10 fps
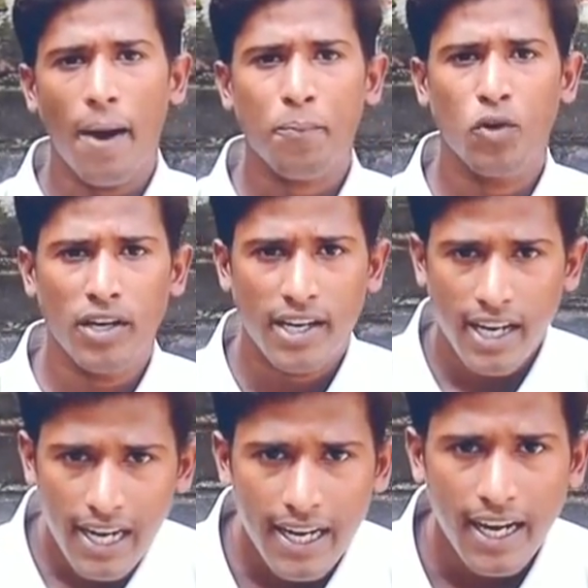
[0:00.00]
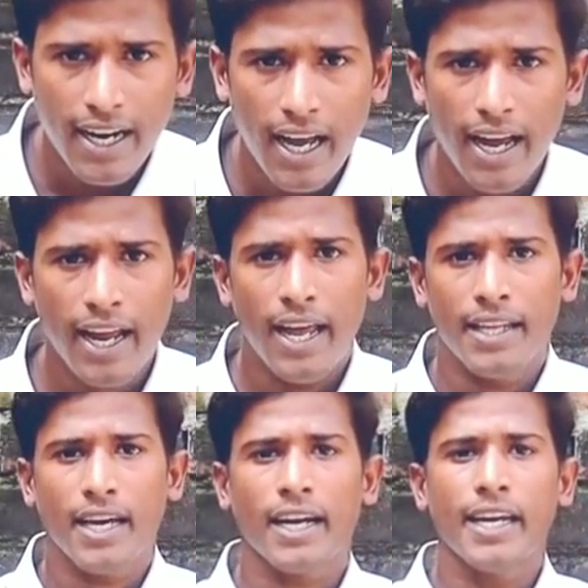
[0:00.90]
आपको डेली करना है
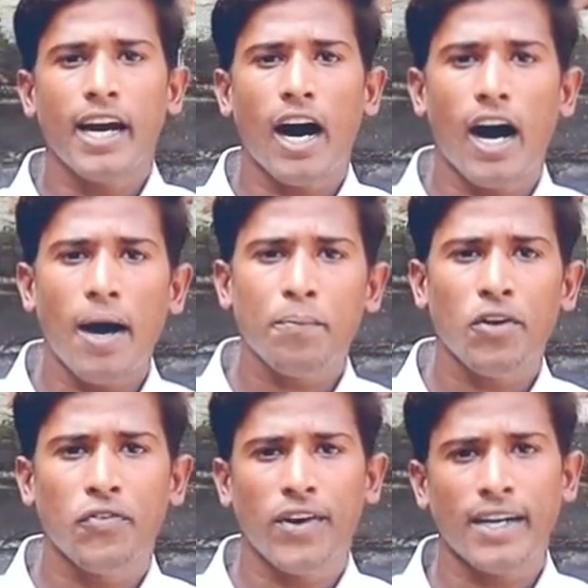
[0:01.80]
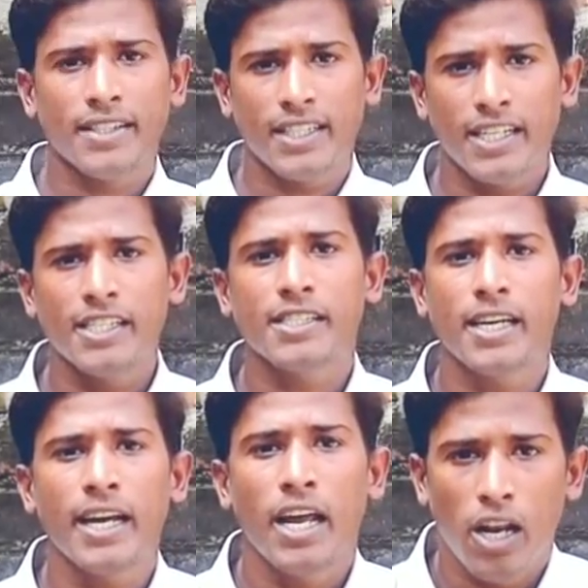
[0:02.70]
ताकि आपका फैट तेजी
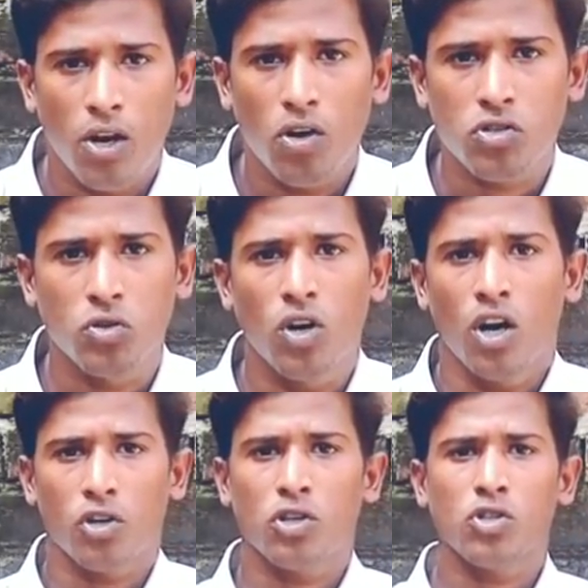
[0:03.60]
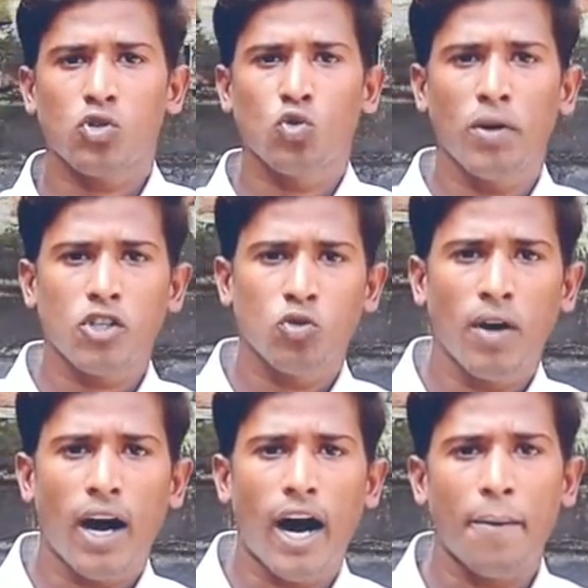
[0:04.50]
से लॉस हो और दोस्तों सुबह
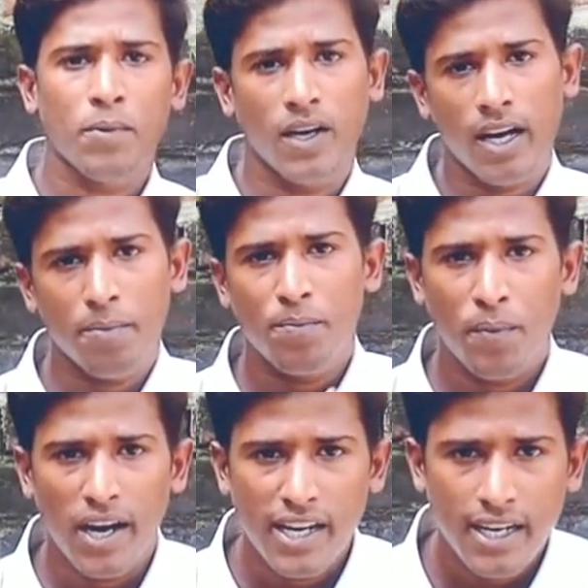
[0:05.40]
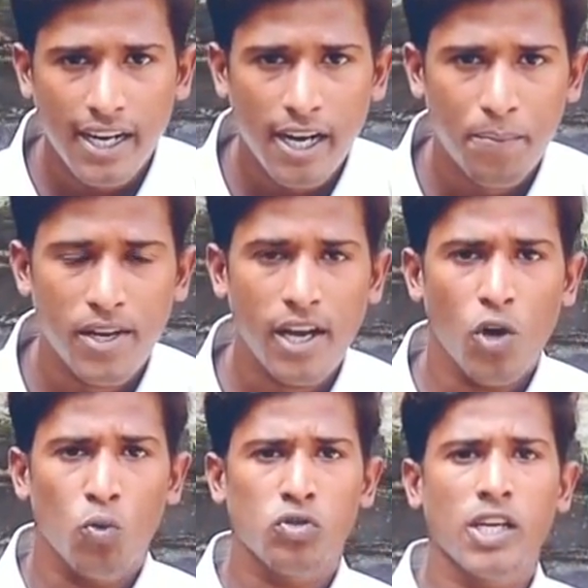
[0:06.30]
सुबह आप गर्म पानी करके पिए
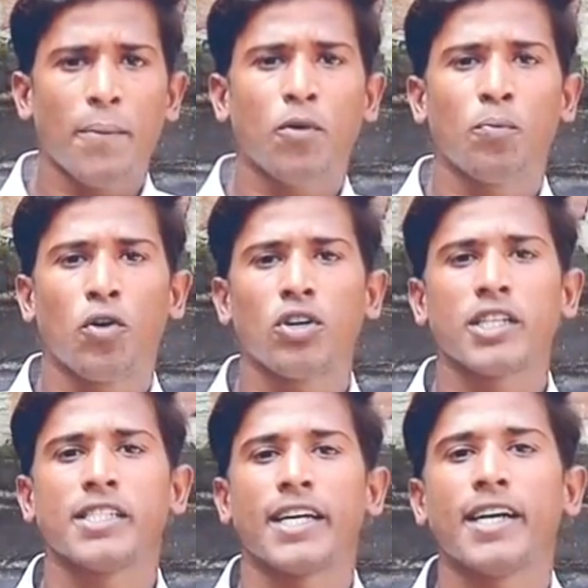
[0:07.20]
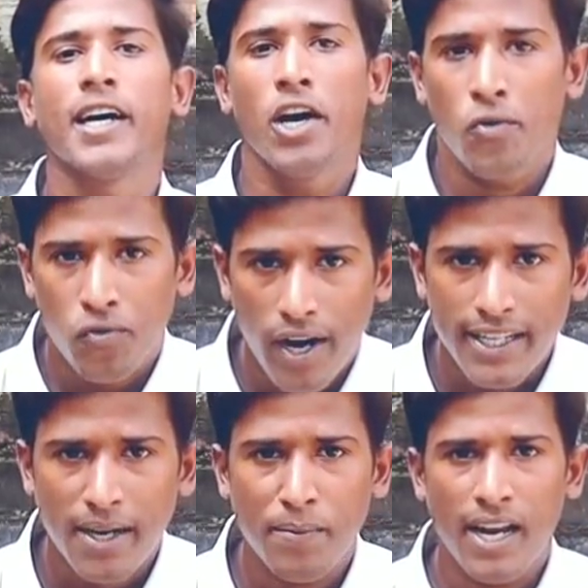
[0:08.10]
उससे आपको बहुत ही ज़्यादा
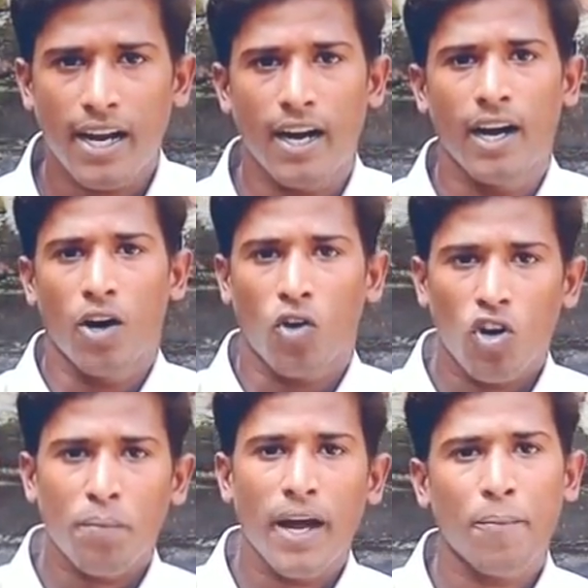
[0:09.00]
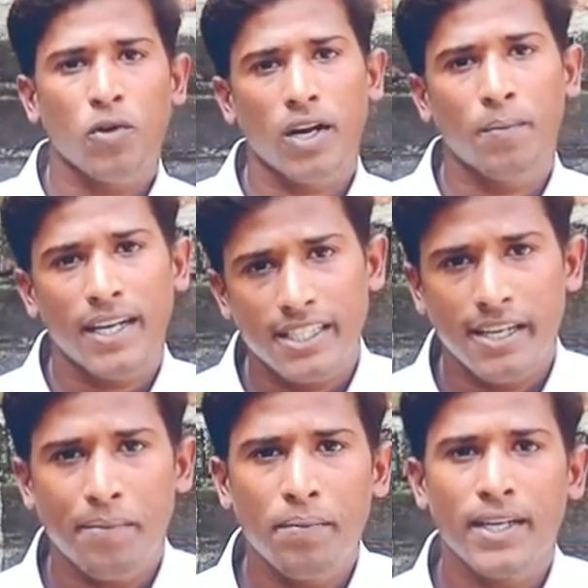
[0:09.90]
फायदा मिलेगा और मैं आपको एक बात
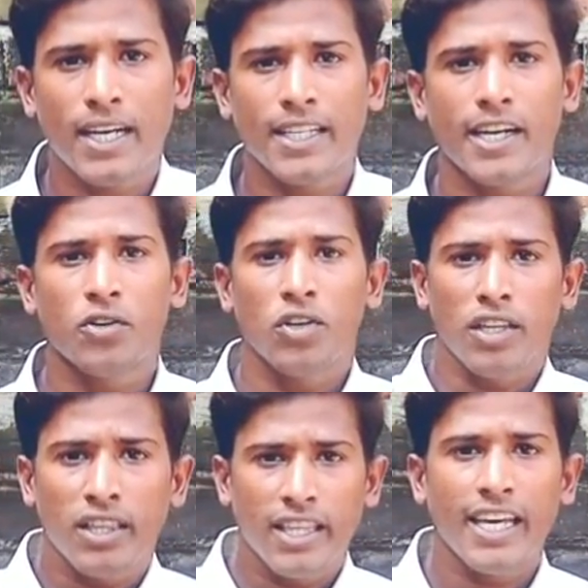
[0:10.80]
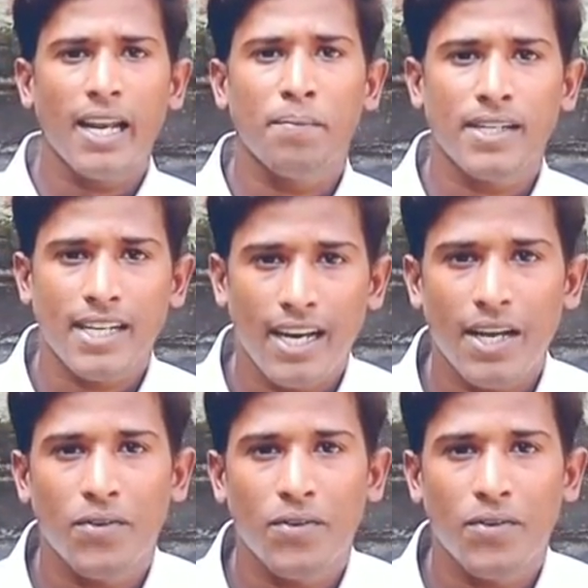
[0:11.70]
ये भी बता दे रहा हूँ तेल मसाले